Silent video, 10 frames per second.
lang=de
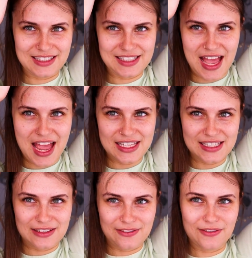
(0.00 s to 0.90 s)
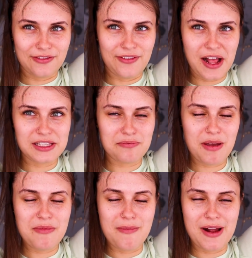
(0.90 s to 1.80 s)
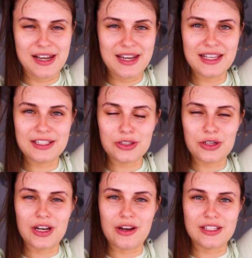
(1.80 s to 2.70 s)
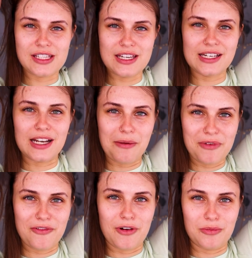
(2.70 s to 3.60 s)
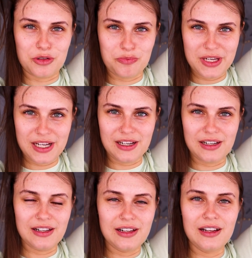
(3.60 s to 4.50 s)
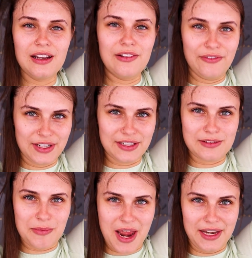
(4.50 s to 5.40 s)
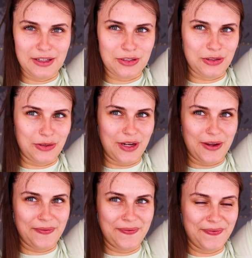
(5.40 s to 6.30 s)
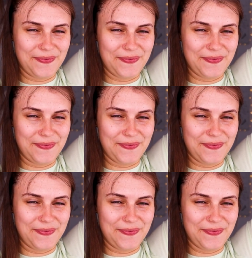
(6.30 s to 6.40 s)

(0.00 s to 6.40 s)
Das heißt, falls es bei mir mal nicht so schön aussieht, glaubt mir, vorm Spiegel wird es um einiges schöner.